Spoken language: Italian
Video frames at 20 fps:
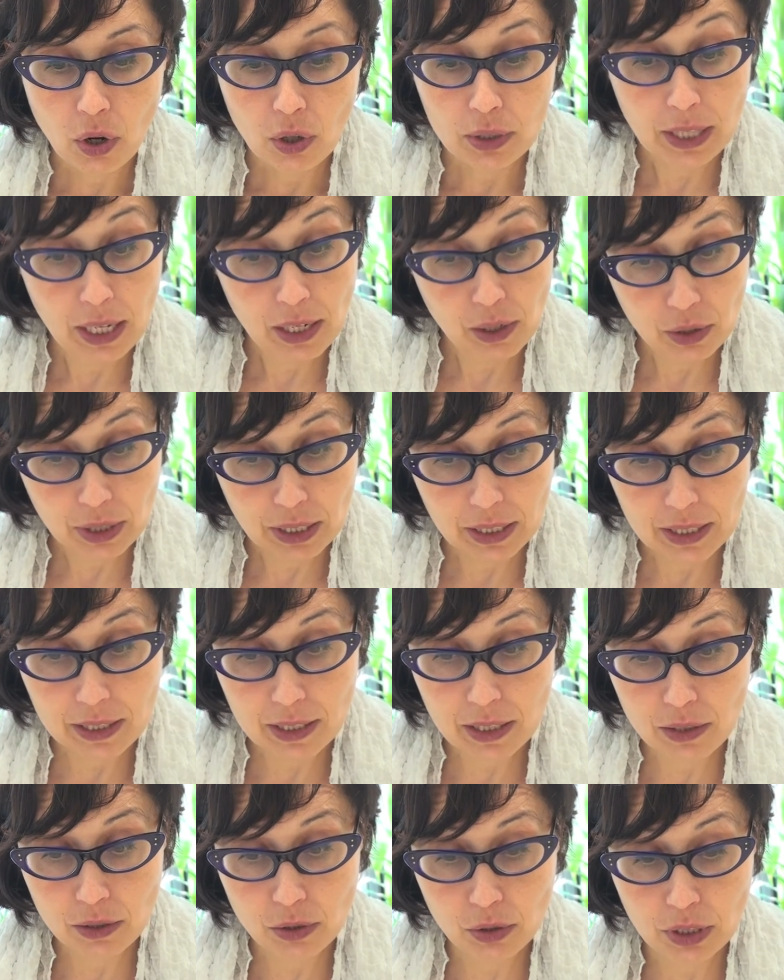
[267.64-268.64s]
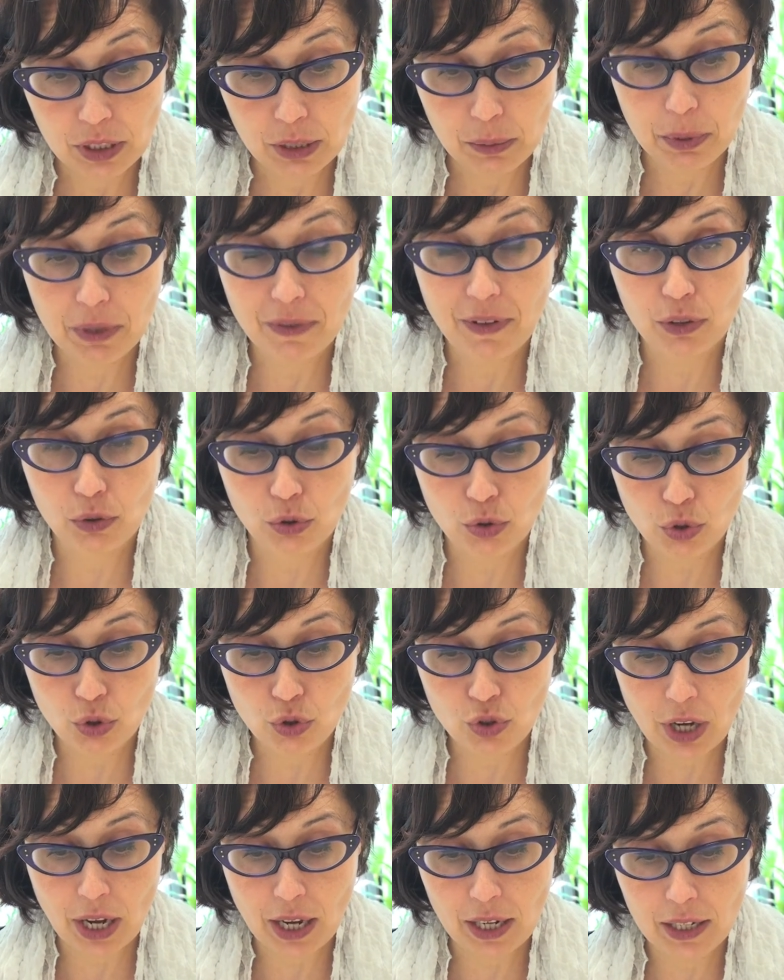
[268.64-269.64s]
nelle organizzazioni di privato
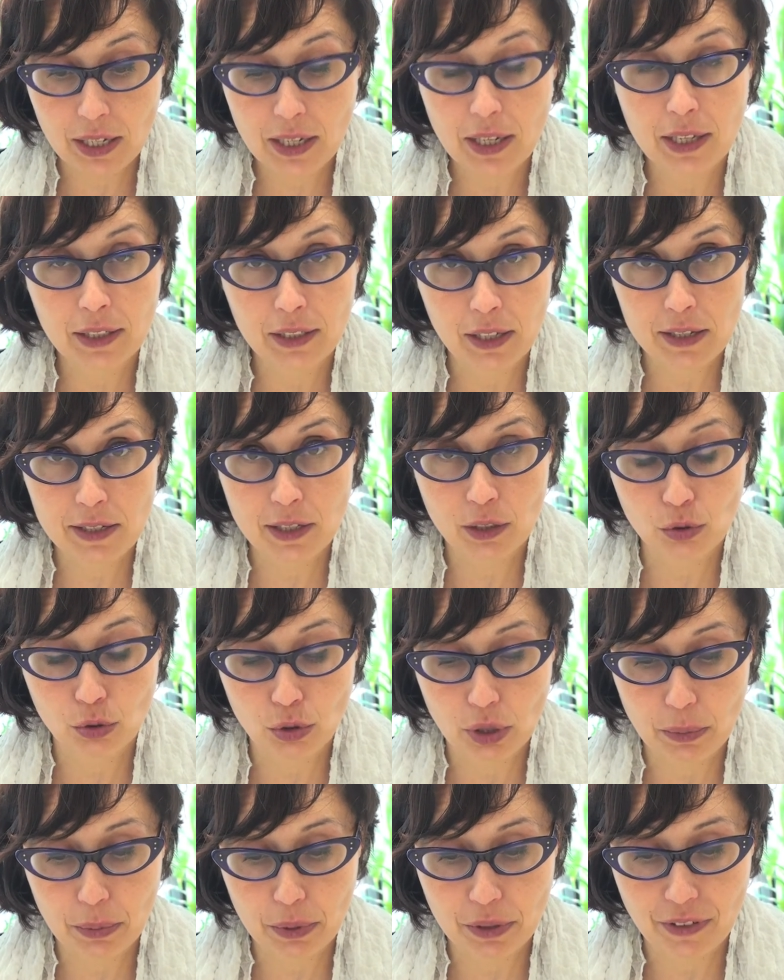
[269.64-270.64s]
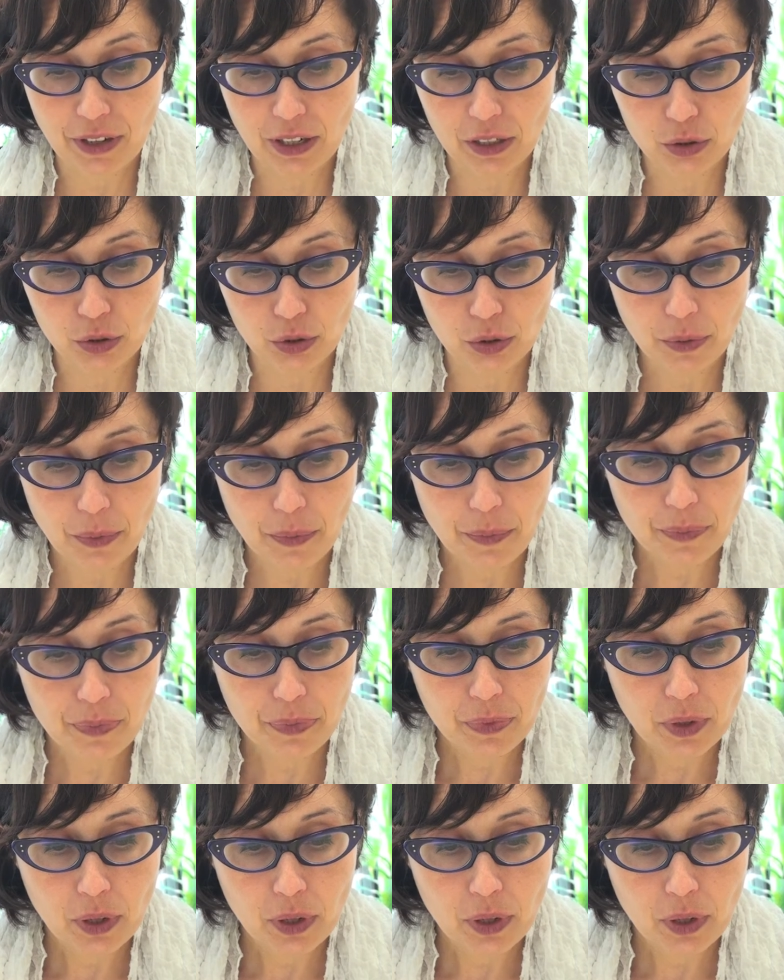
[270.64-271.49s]
sociale e nel settore privato.